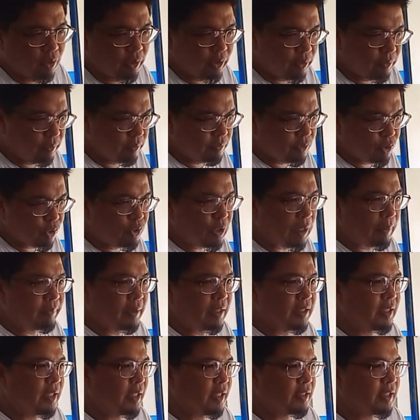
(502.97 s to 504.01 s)
o yung tune-up na
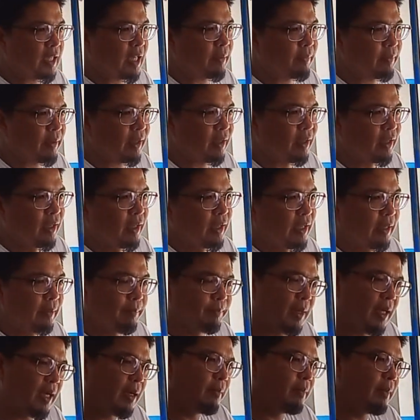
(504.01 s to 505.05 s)
sinasabi
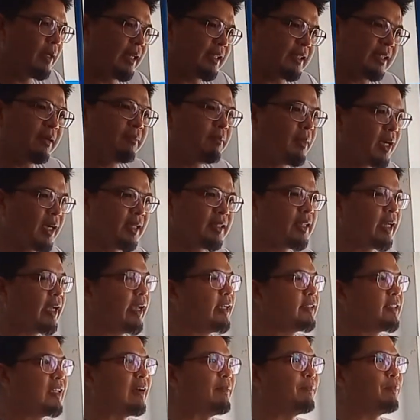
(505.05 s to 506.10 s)
uh, isang magandang
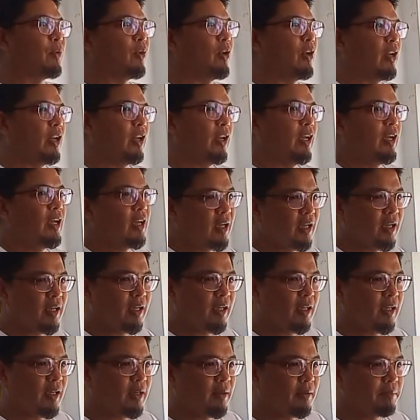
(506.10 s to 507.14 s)
example,
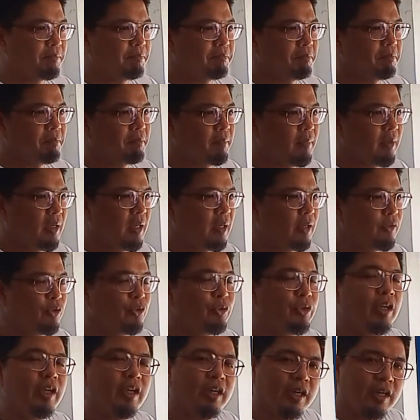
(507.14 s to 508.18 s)
uh, uh, New
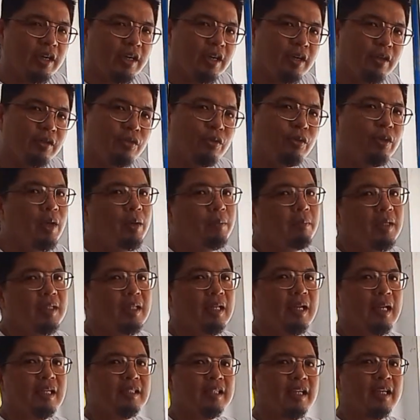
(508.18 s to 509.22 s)
Year. New Year,
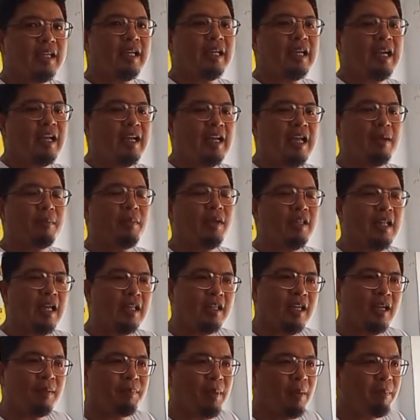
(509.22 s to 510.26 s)
madalas ginagamit natin
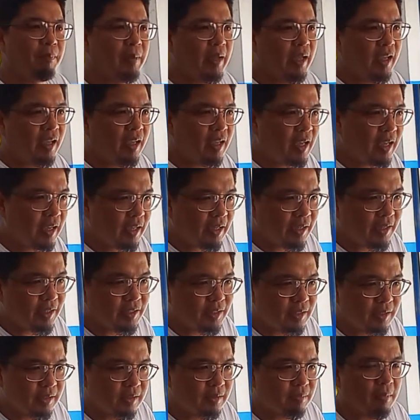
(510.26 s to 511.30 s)
ang pampahinga is
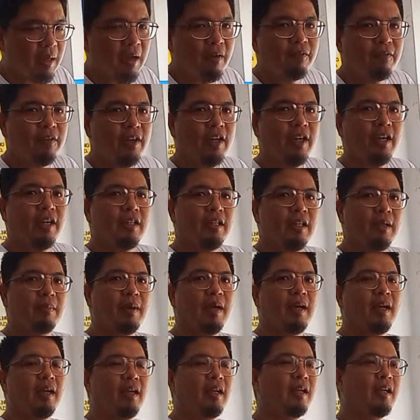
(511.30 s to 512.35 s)
muffler, di
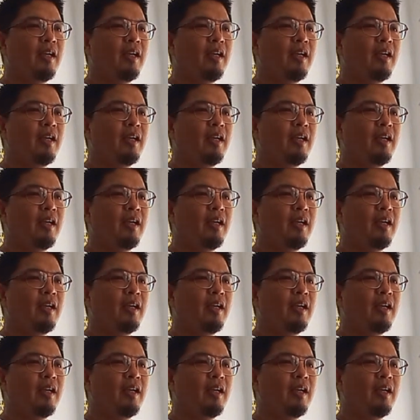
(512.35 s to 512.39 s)
ba?